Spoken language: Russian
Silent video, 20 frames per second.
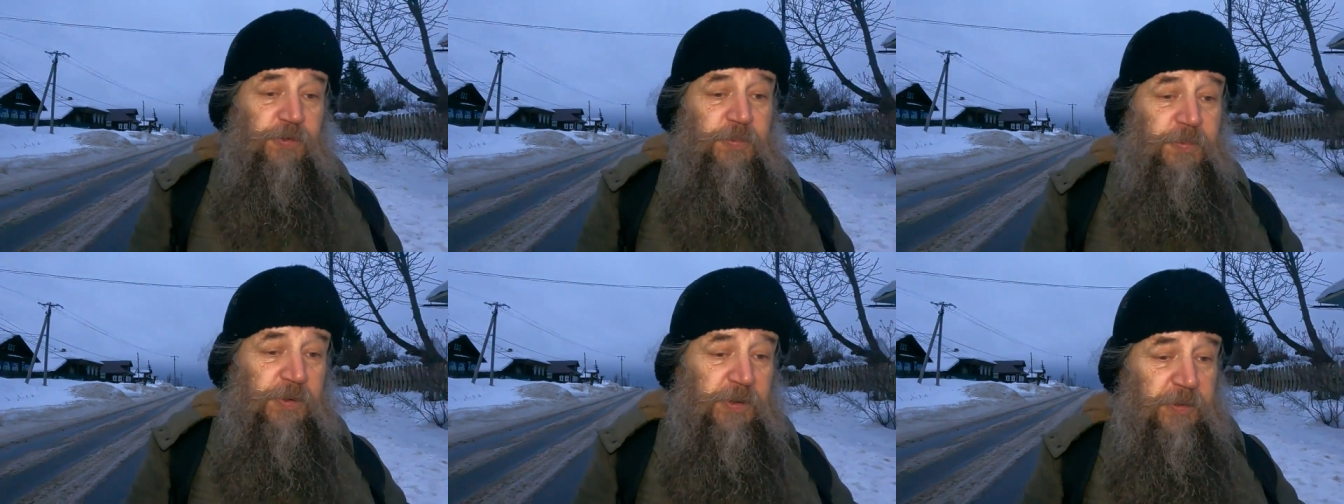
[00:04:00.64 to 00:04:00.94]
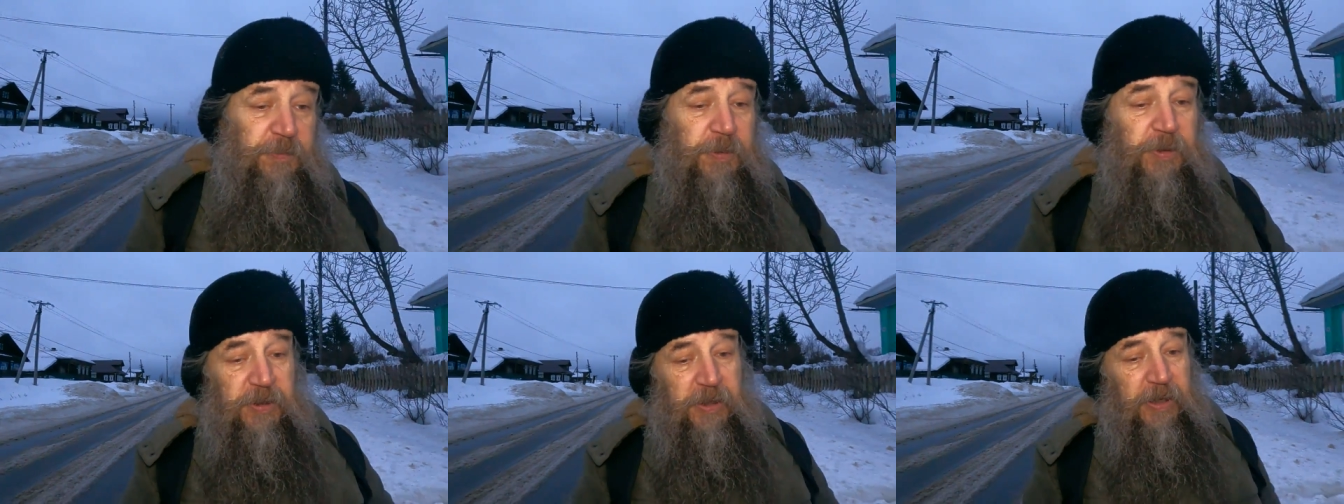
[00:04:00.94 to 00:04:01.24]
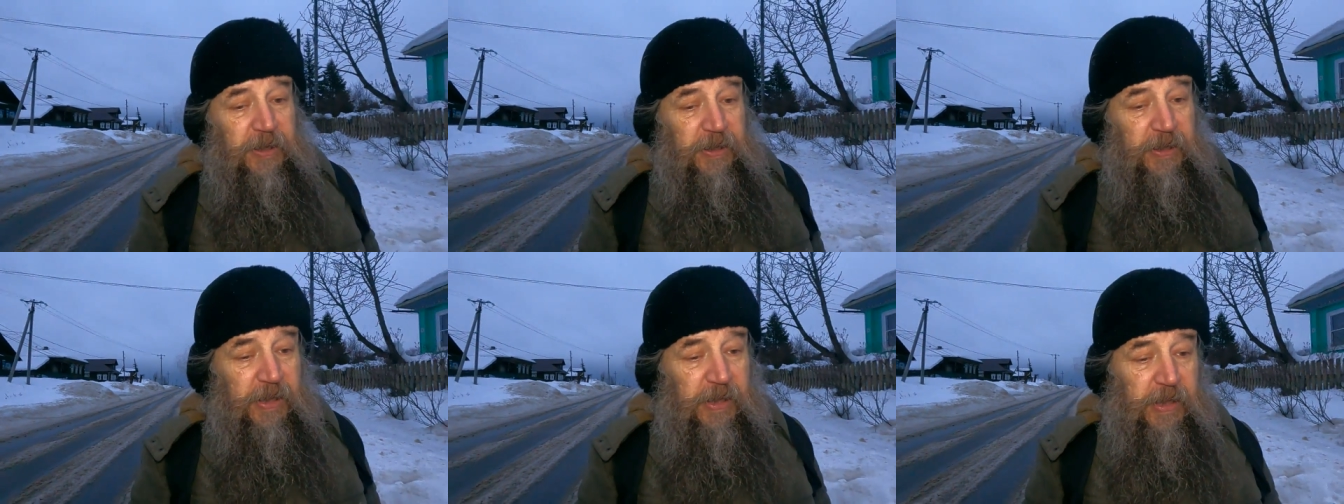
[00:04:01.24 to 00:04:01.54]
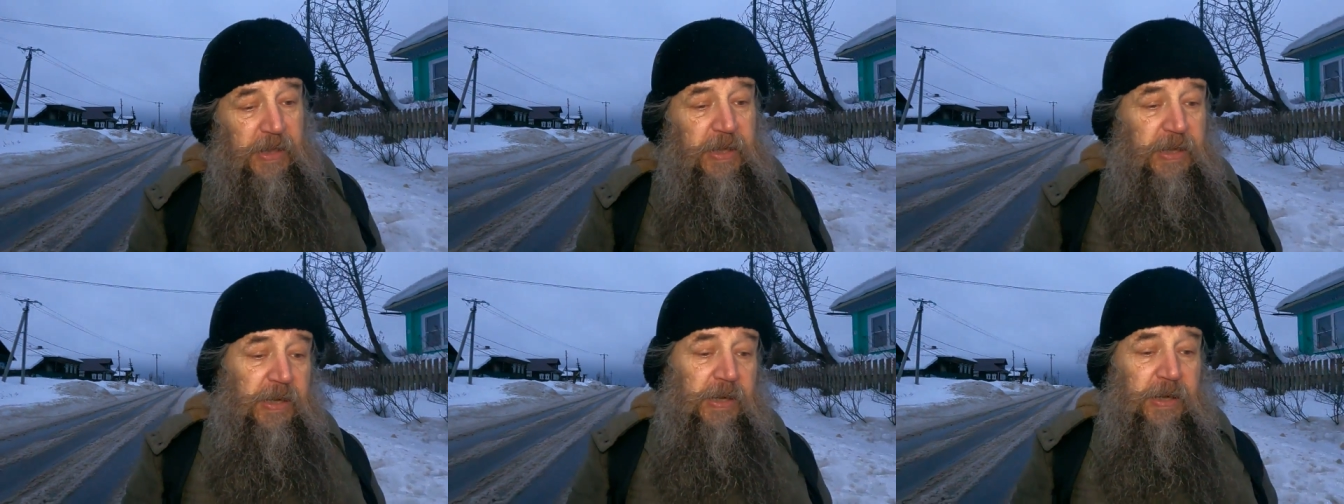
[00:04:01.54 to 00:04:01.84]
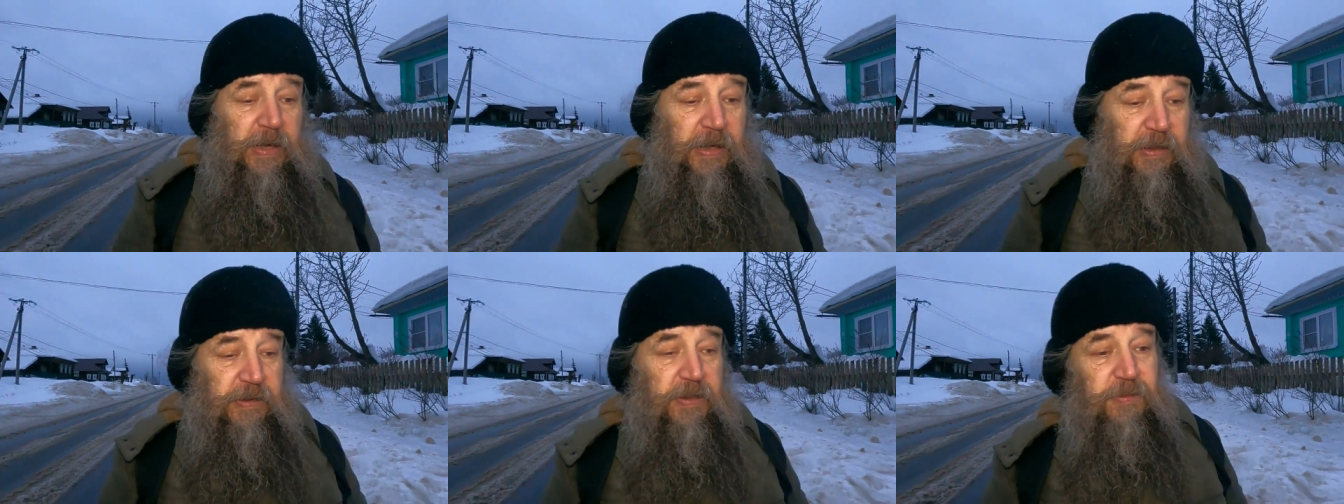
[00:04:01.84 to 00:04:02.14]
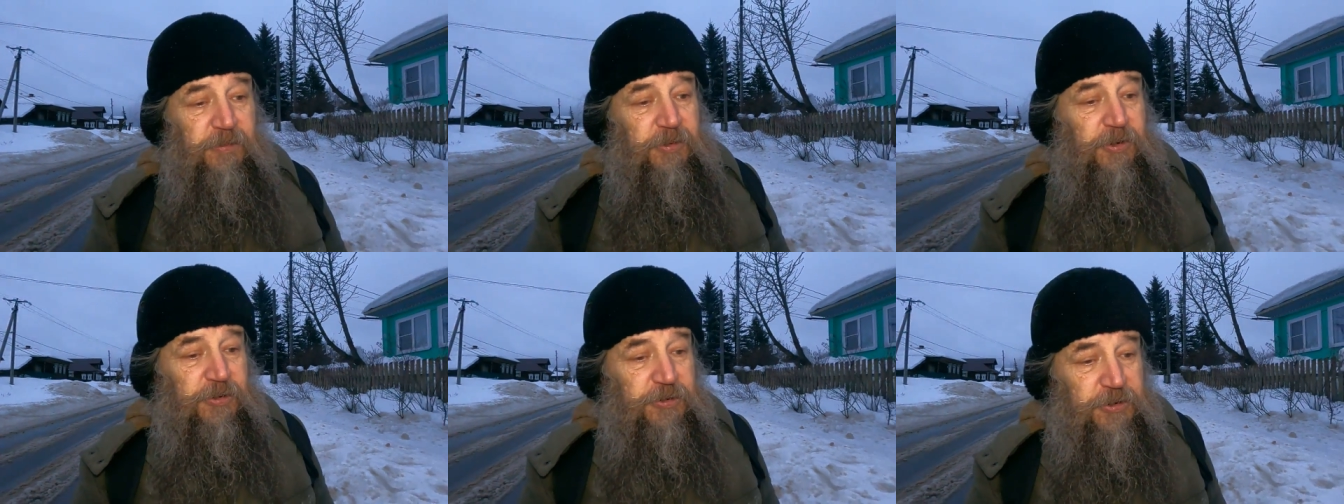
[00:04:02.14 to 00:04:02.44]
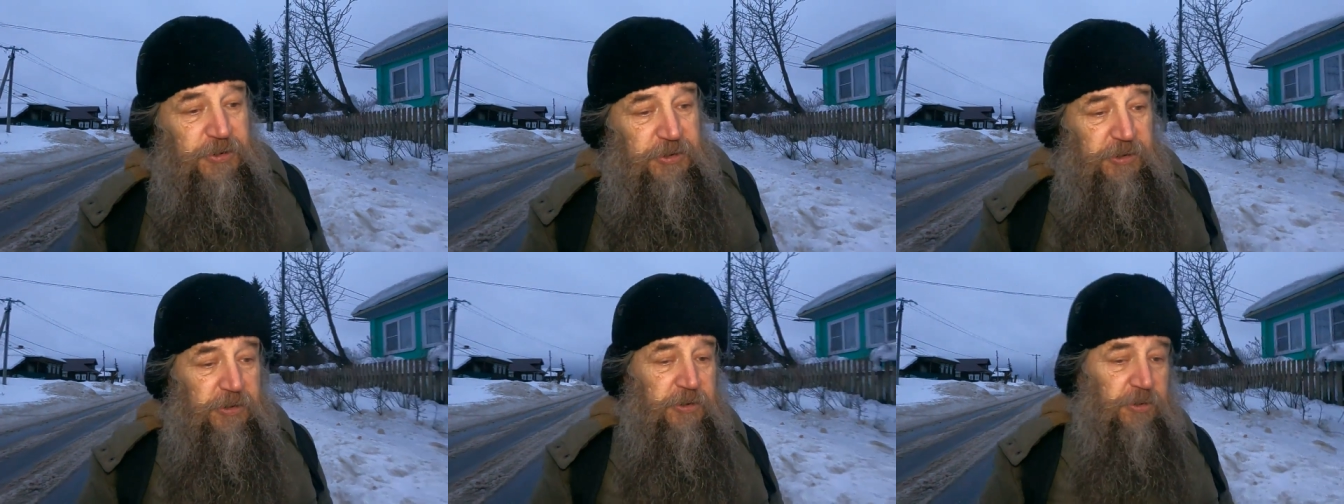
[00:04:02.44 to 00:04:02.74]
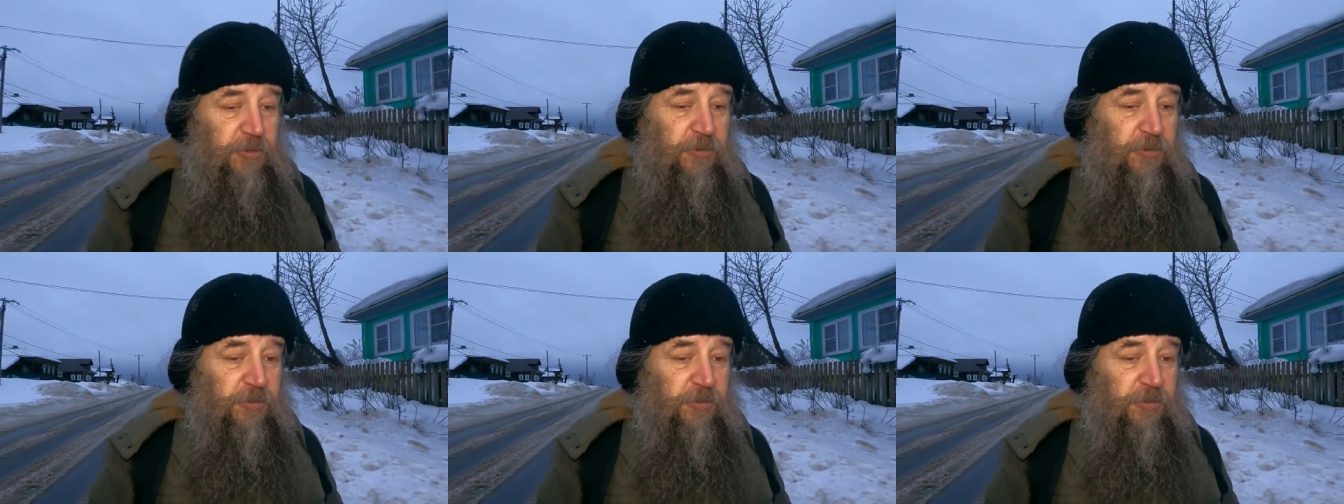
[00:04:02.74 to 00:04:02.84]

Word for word: формула была немножечко